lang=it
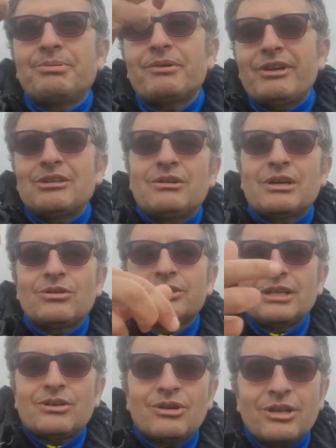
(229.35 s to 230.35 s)
prevedo una
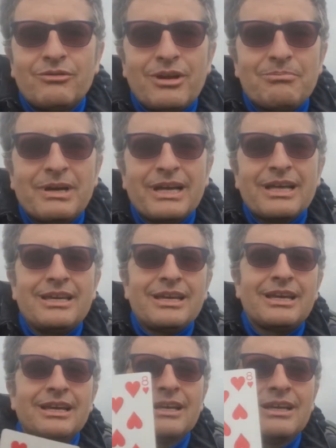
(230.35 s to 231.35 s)
cosa che ora dovrebbe
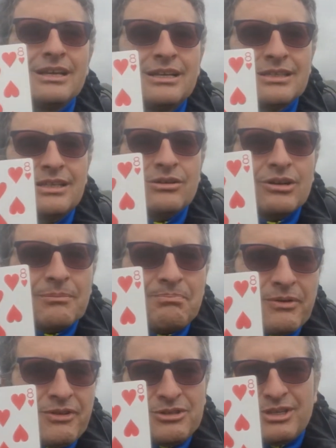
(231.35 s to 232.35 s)
accadere, se no che
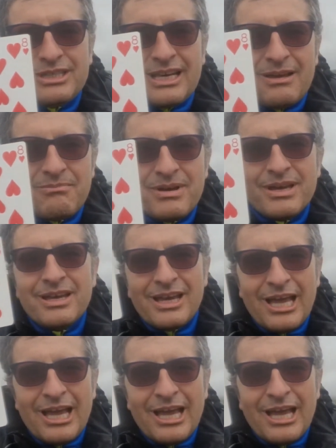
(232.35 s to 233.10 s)
previsione sarebbe?